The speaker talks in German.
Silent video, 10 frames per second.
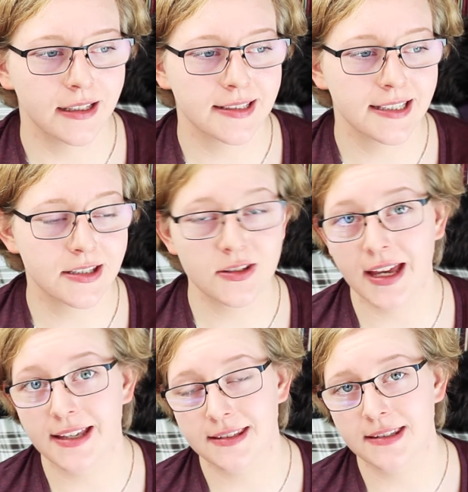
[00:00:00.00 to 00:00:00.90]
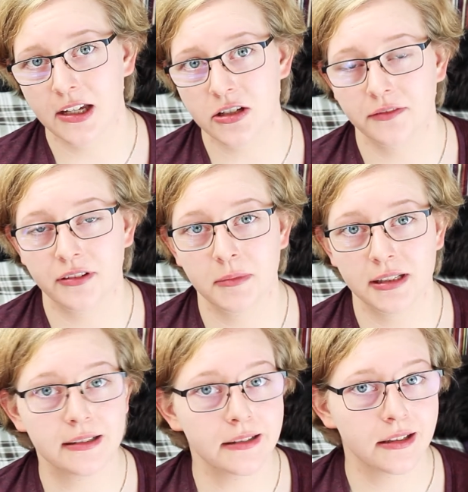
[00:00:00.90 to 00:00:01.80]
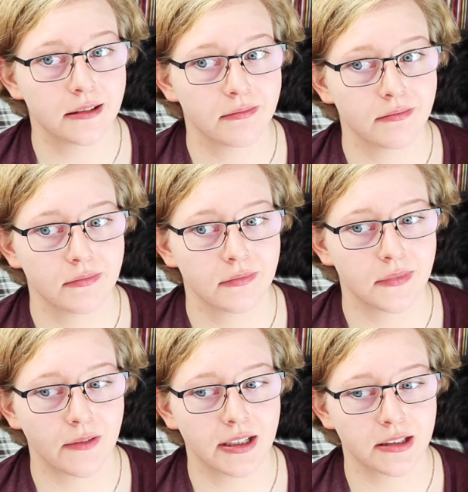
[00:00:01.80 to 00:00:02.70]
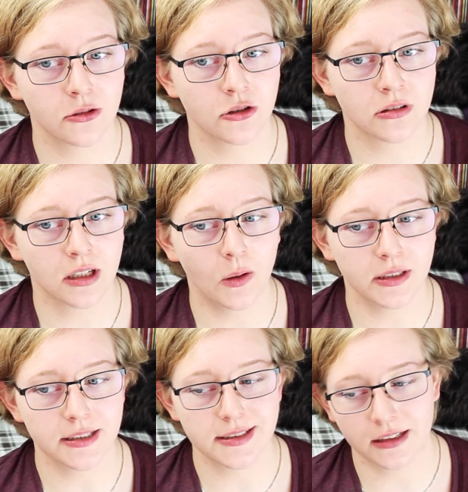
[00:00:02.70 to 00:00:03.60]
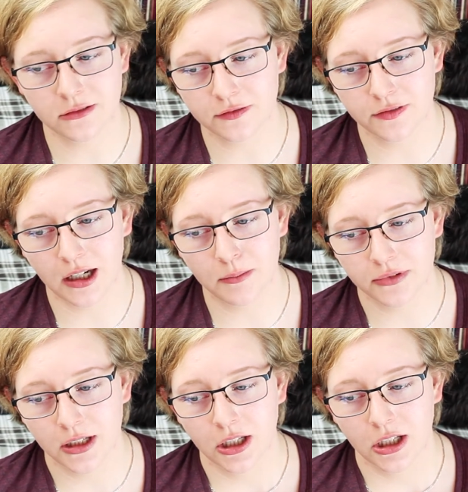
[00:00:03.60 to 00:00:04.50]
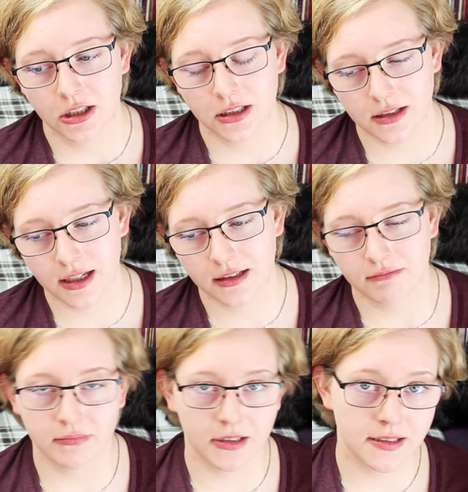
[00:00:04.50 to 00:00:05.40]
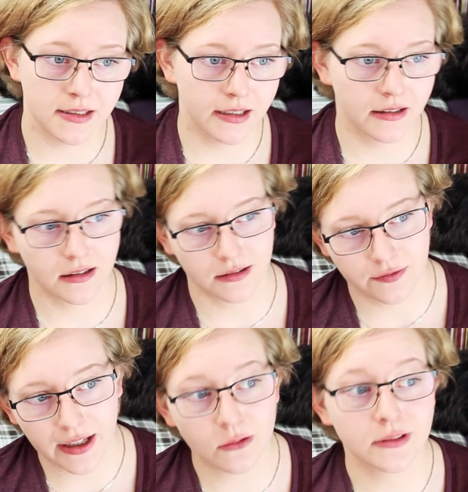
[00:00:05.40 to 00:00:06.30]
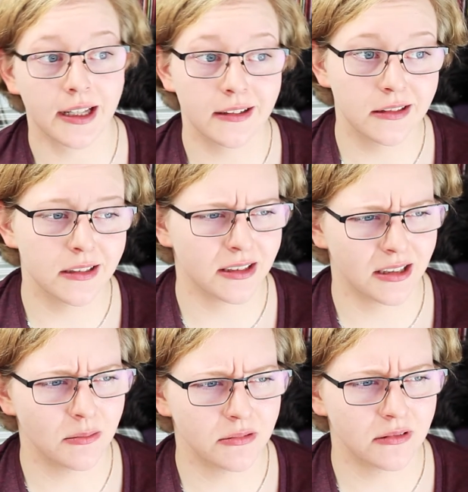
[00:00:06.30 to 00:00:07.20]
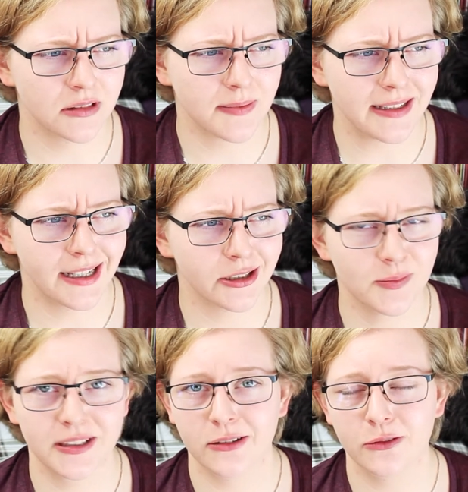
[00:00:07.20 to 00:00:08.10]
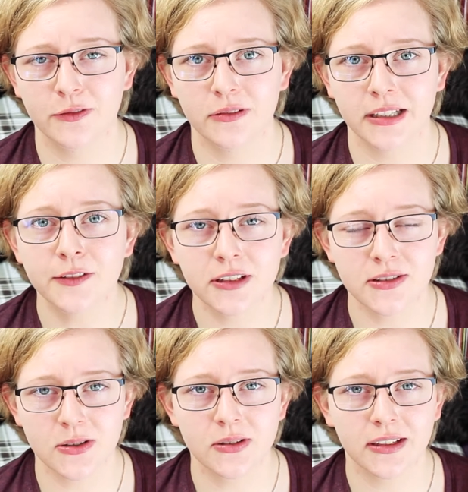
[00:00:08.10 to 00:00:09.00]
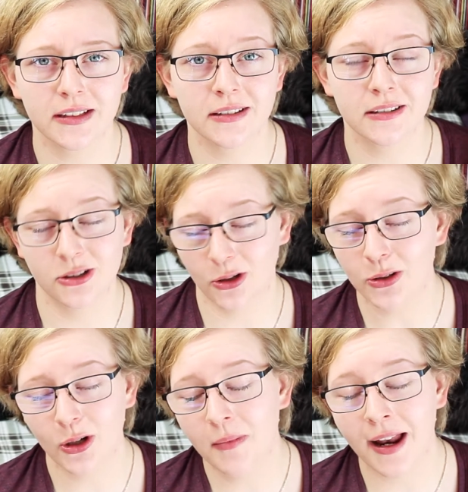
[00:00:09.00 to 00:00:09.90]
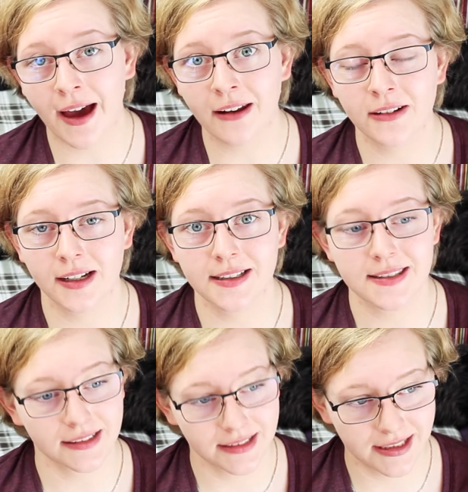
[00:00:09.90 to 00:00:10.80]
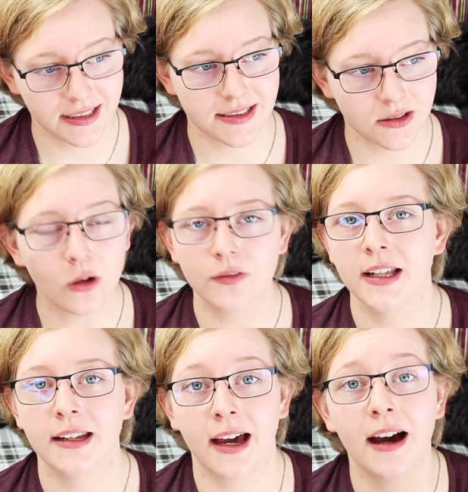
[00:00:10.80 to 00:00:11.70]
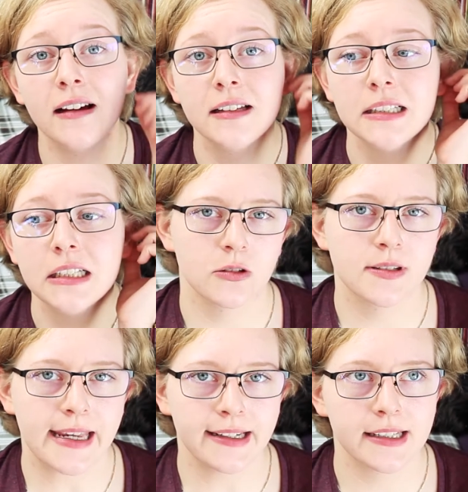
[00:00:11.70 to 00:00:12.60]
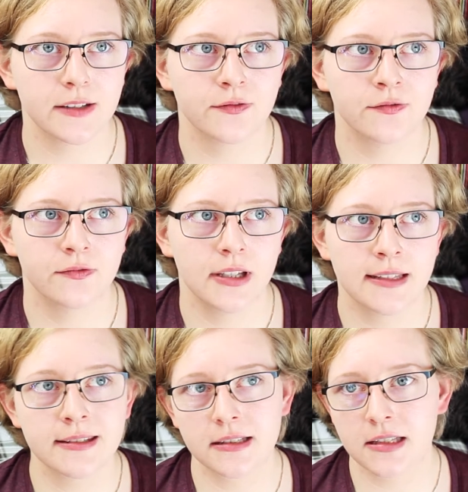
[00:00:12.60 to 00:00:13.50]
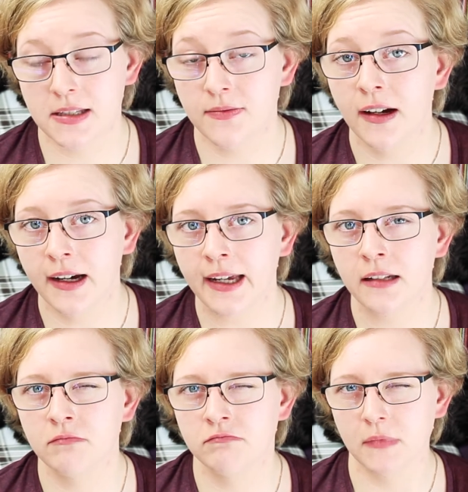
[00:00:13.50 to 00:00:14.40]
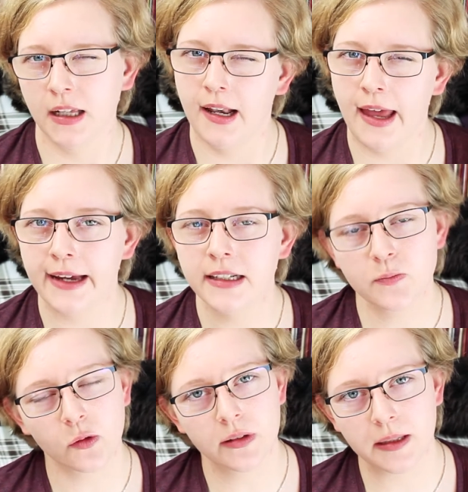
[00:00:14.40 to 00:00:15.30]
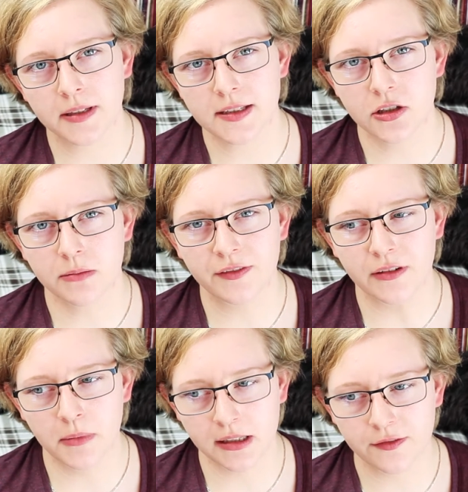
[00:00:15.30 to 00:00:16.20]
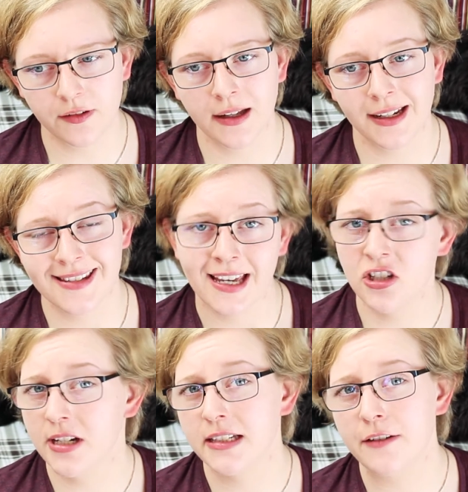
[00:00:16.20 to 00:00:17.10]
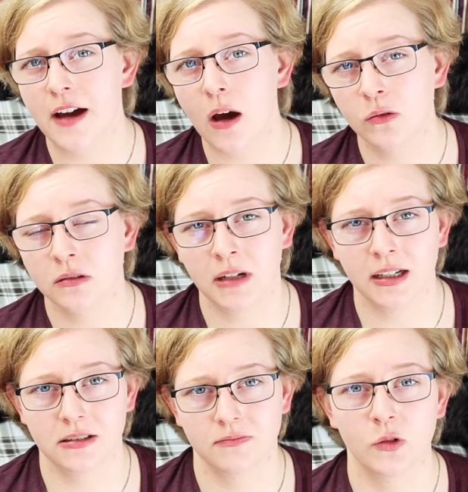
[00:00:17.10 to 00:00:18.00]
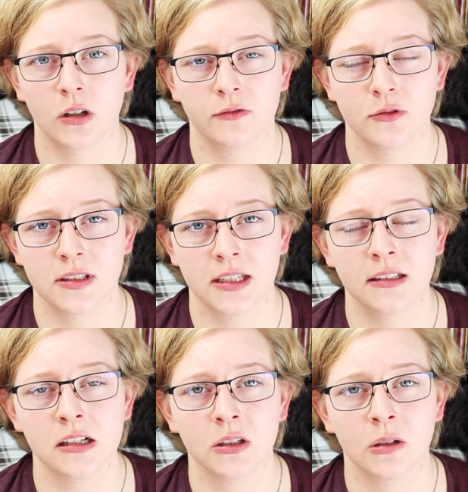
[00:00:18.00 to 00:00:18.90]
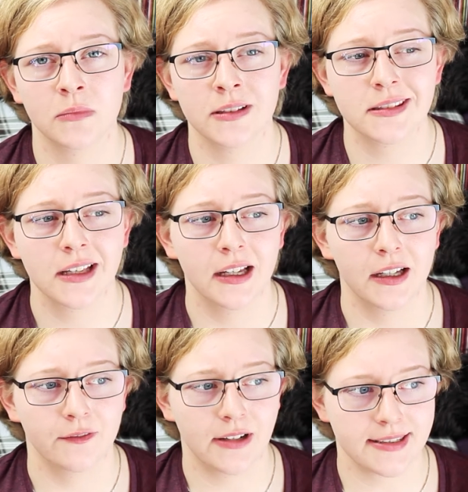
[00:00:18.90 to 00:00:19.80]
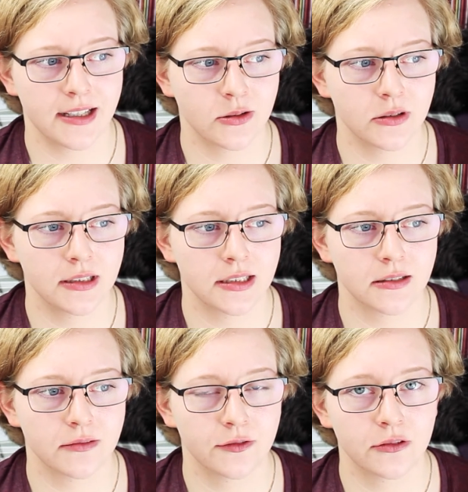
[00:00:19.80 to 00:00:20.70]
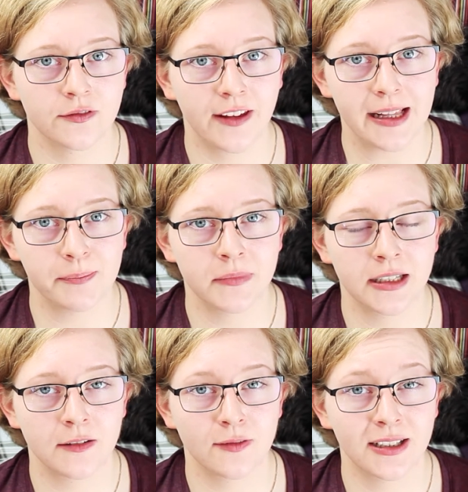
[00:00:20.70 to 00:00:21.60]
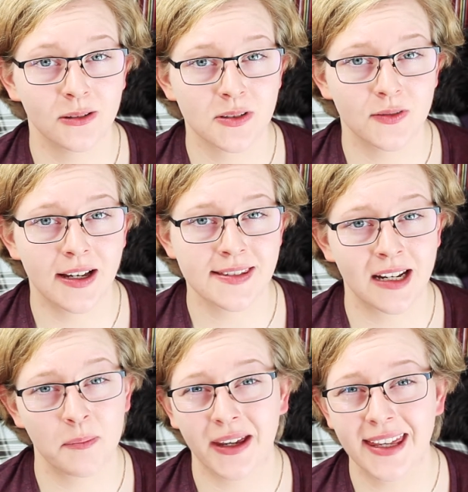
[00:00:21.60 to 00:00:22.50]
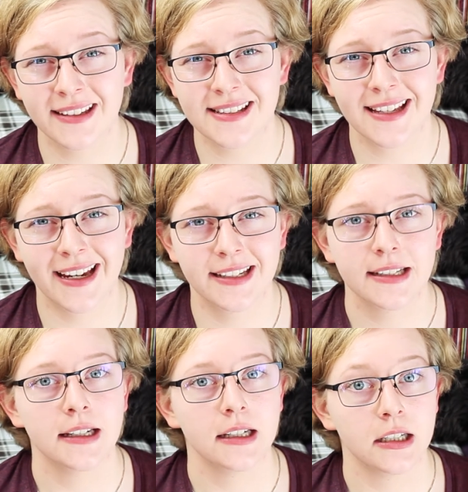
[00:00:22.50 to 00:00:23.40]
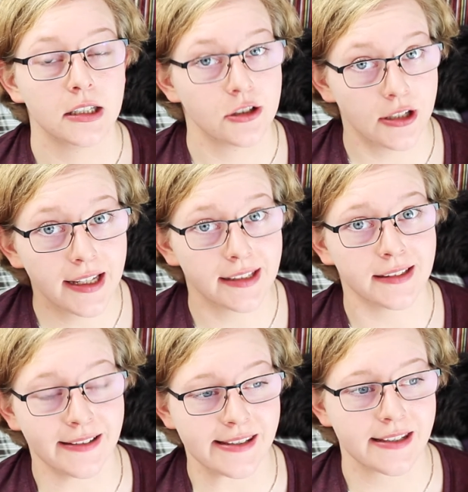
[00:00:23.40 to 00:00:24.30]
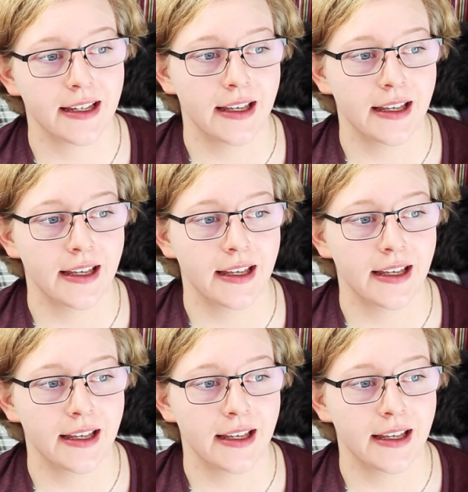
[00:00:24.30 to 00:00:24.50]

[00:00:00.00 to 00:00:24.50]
Es hieß zuerst, sie sei schon vermittelt. Da war ich natürlich schon traurig, als ich angerufen habe. Nee, ist leider weg. Und dann, ich glaube, zwei Tage später rief, rief die Züchterin doch nochmal an und hat gesagt, nee, die ist doch wieder da. Schlussendlich ist es zwar ein kleines Problem, dass sie schon mal vermittelt war, denn sie hat schlechte Erfahrungen gemacht, dort, wo sie hingekommen ist, was natürlich für einen Welpen in der Entwicklungsphase, in der Prägezeit schlecht ist.